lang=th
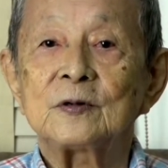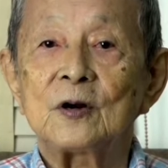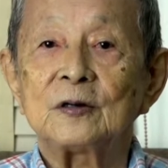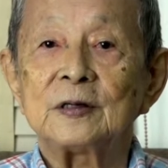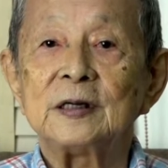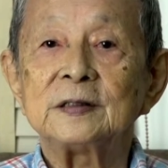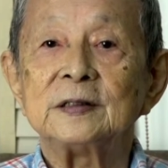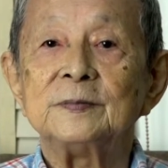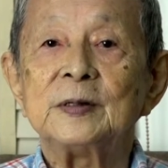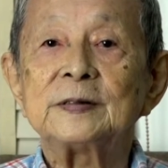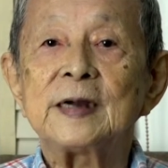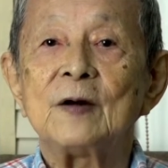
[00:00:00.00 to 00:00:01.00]
ก็นึกถึง
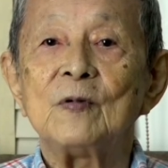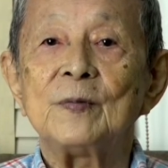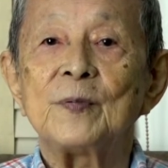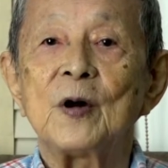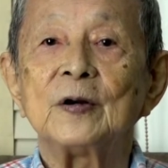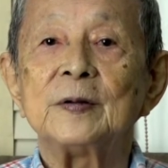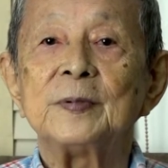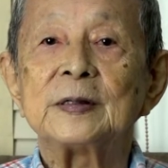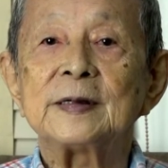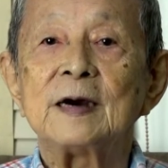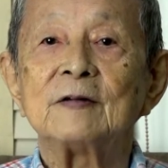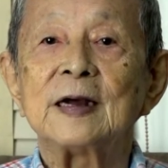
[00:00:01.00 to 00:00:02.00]
พระเจ้าอวยพรนะพระ
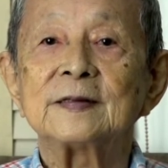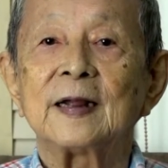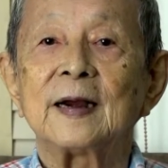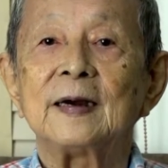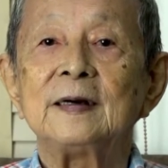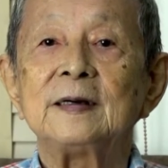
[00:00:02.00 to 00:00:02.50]
เจ้ารักษา